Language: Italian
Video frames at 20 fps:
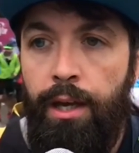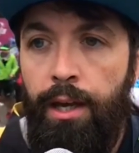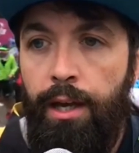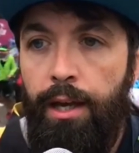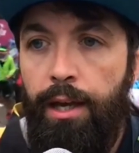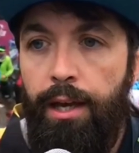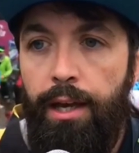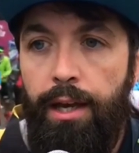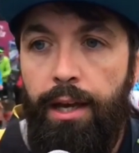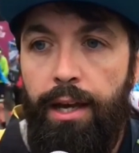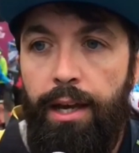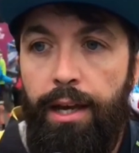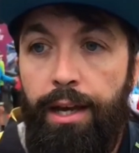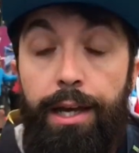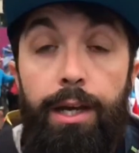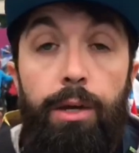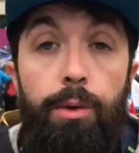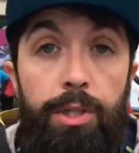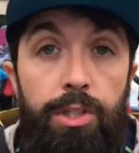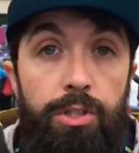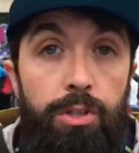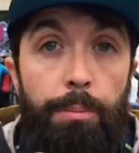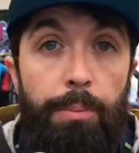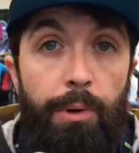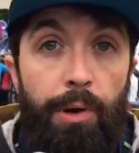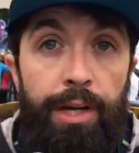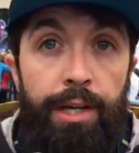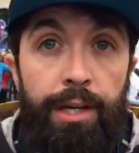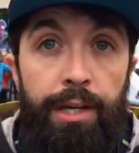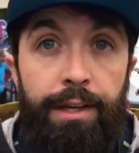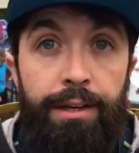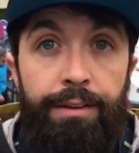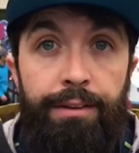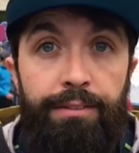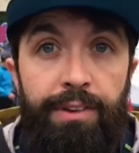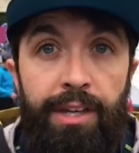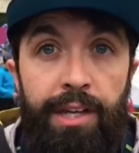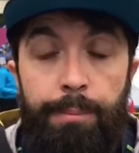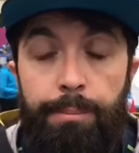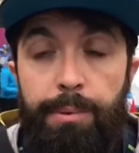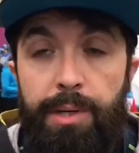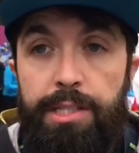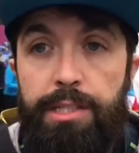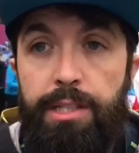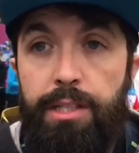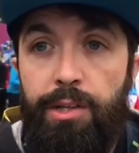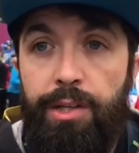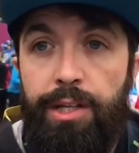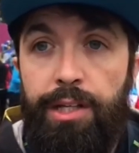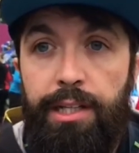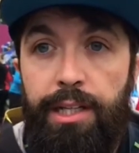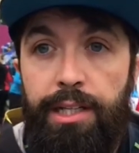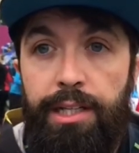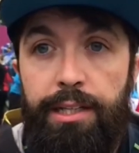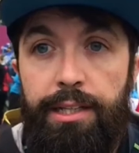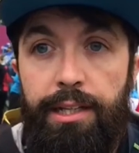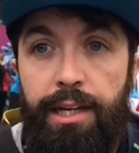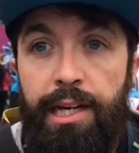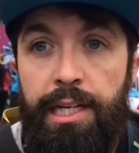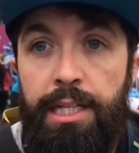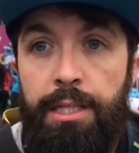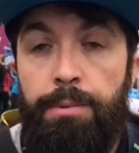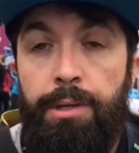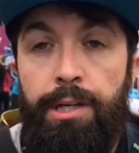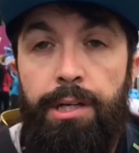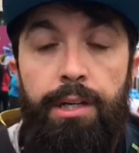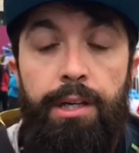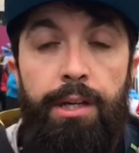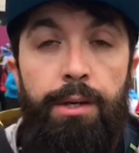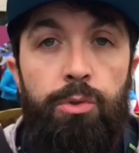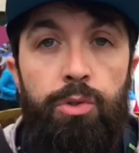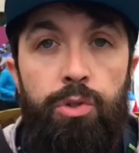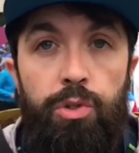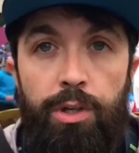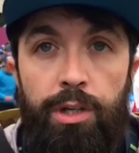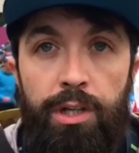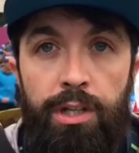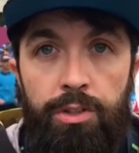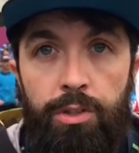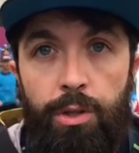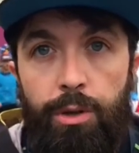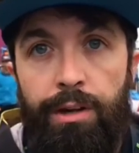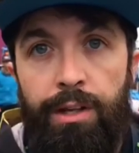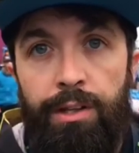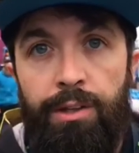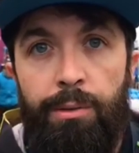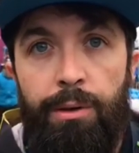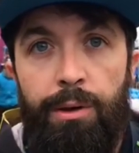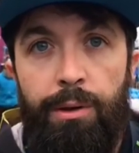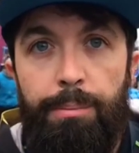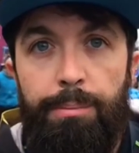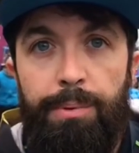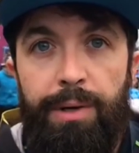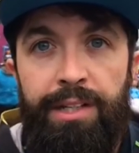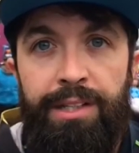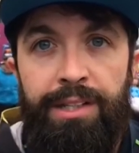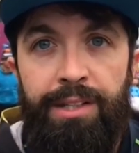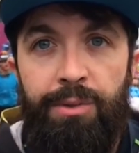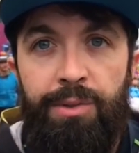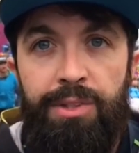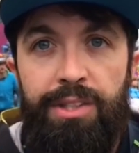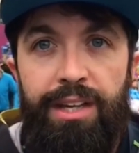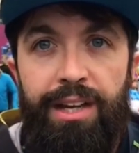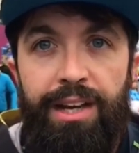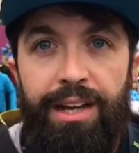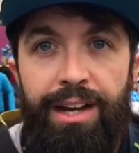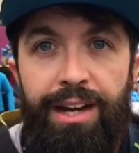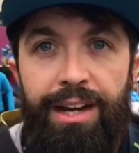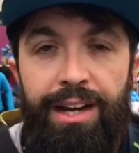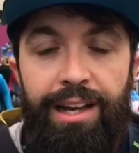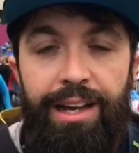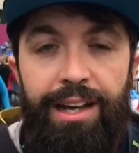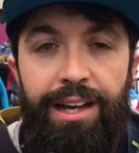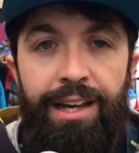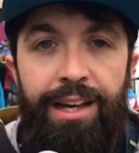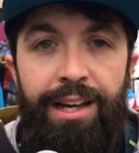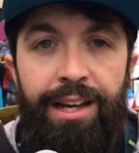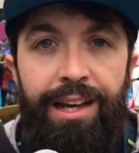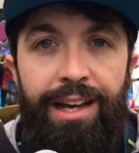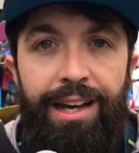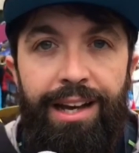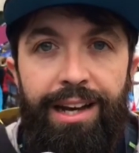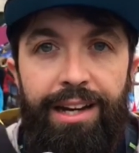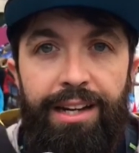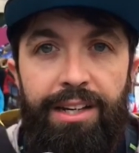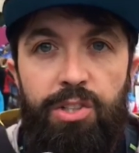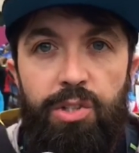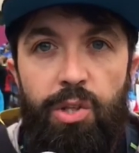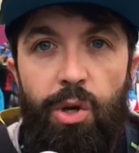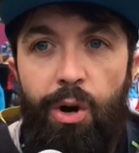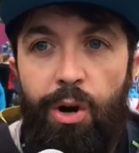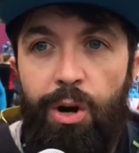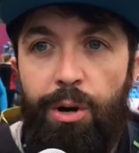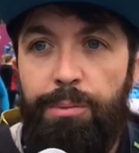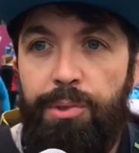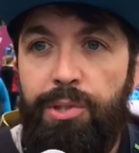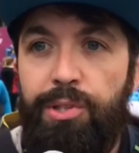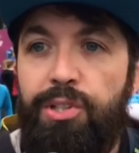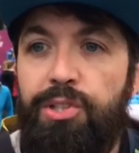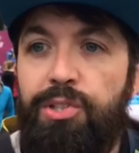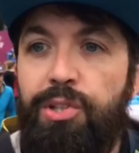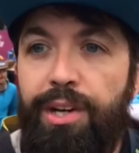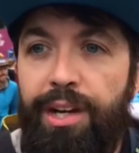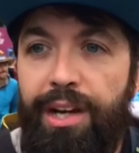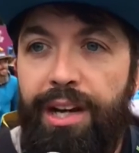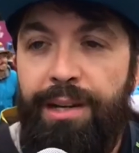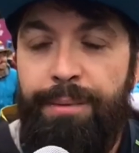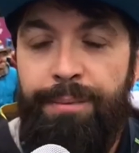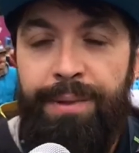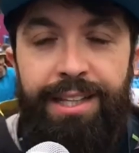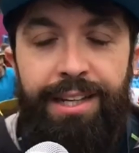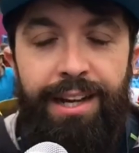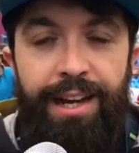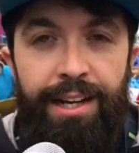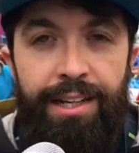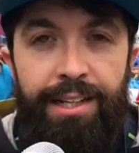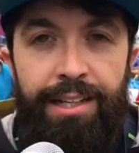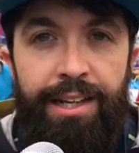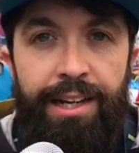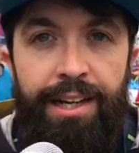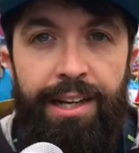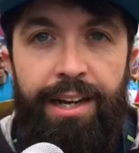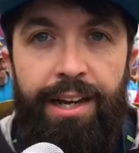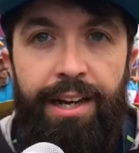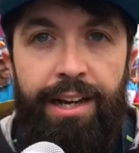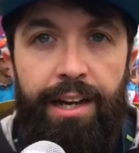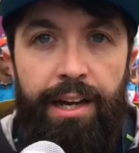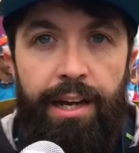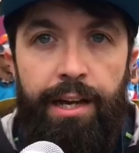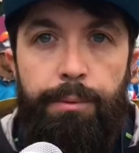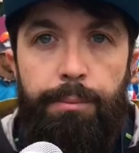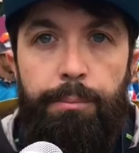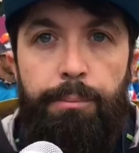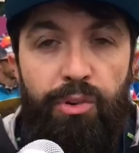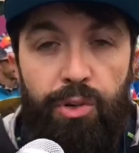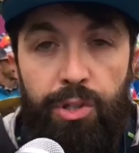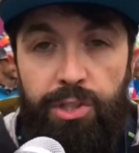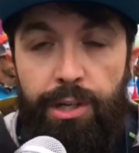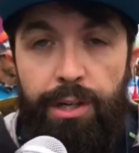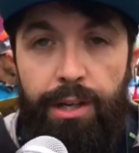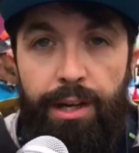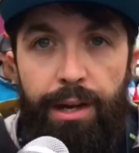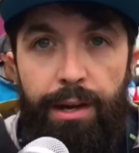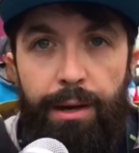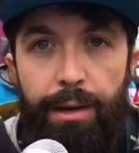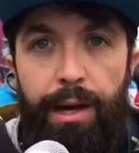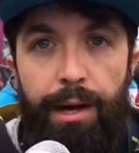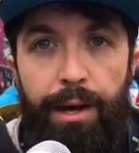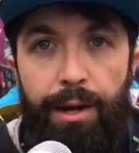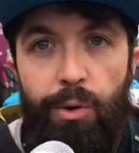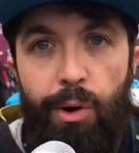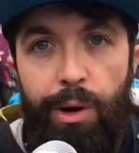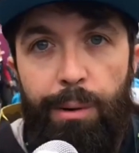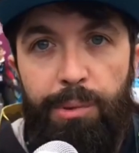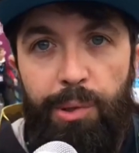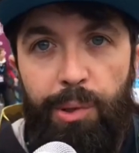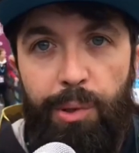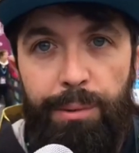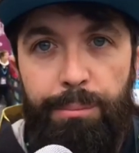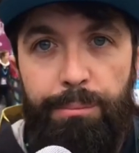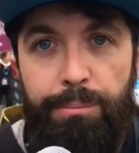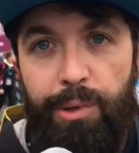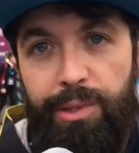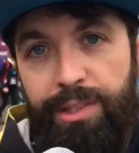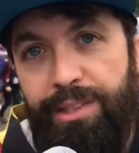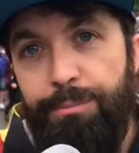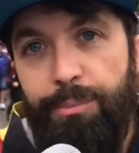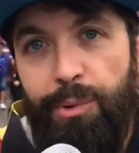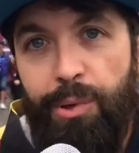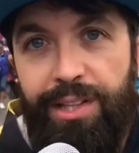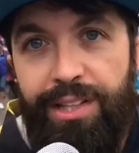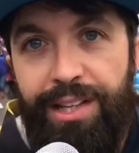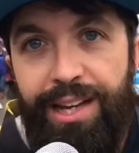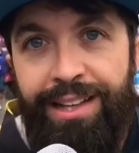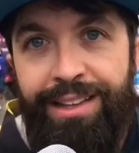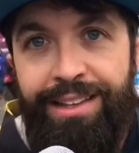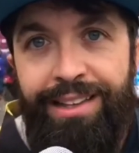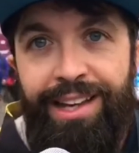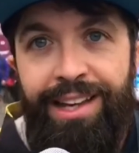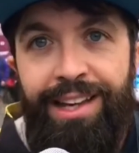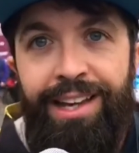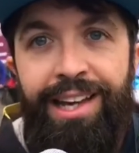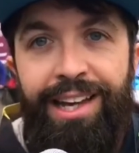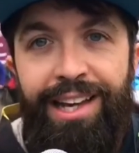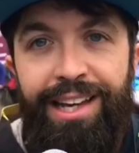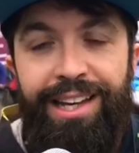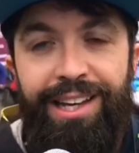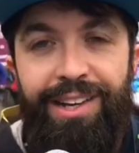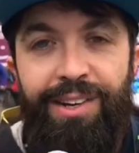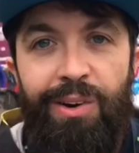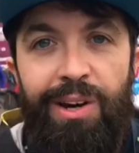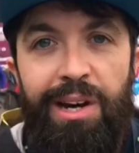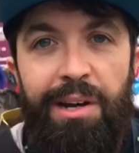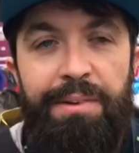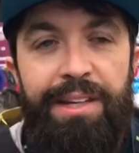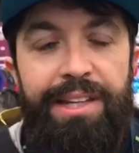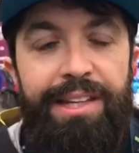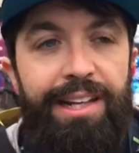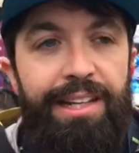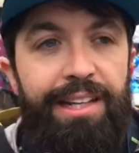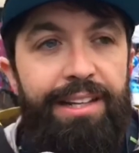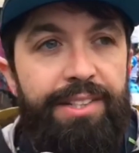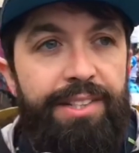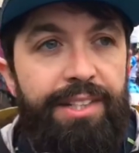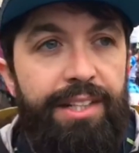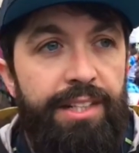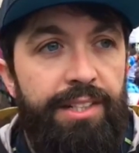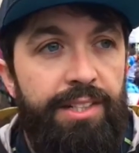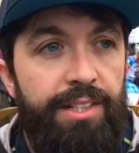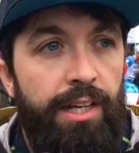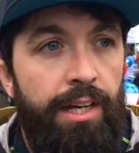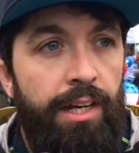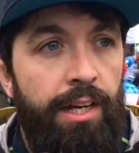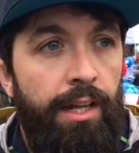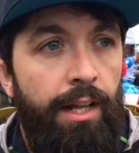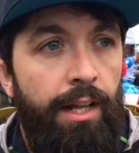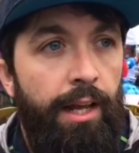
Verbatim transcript: Eh, e questo poi viene apprezzato anche dagli atleti perché un sorriso quando prendi un tè al, al ristoro piuttosto che alle medaglie è, forse è ancora più impo importante che non la medaglia stessa.